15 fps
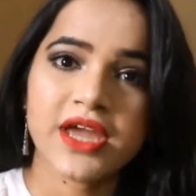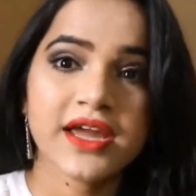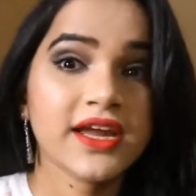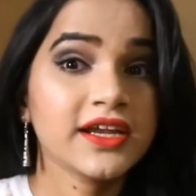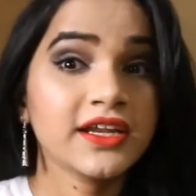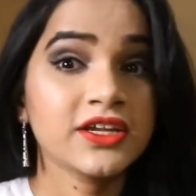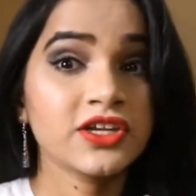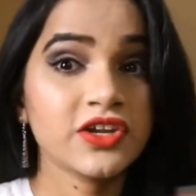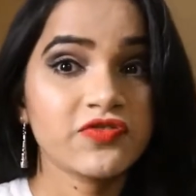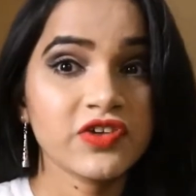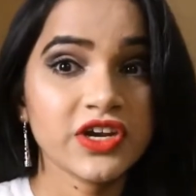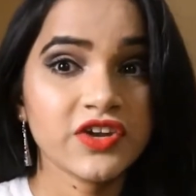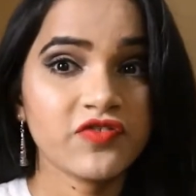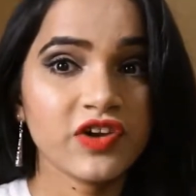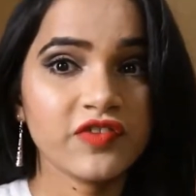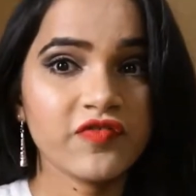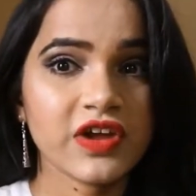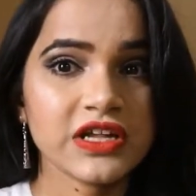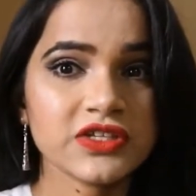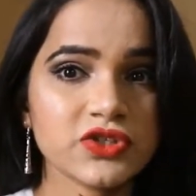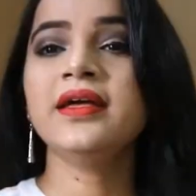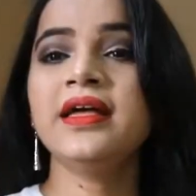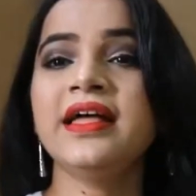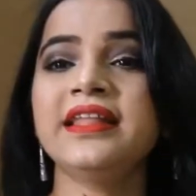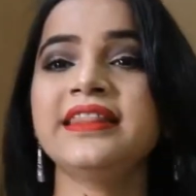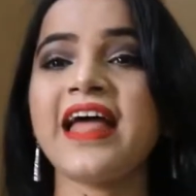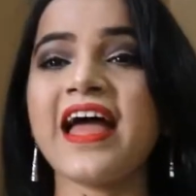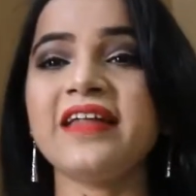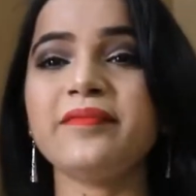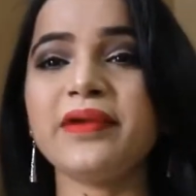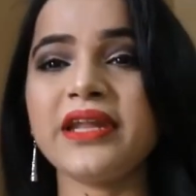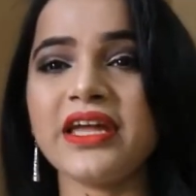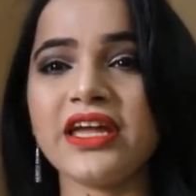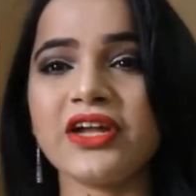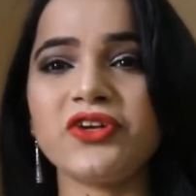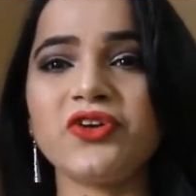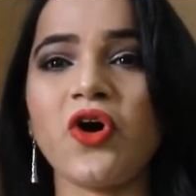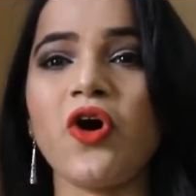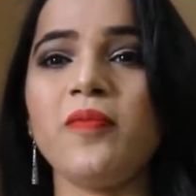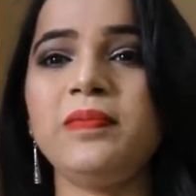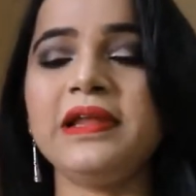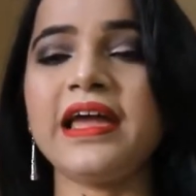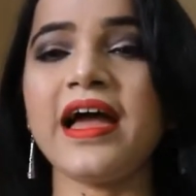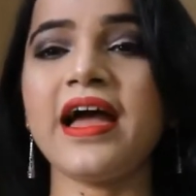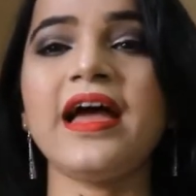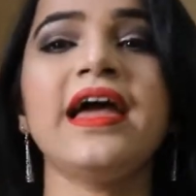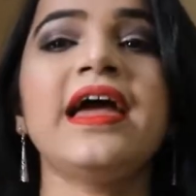जैकेट इन डिफरेंट डिफरेंट वेज देन मैंने ये टॉप लिया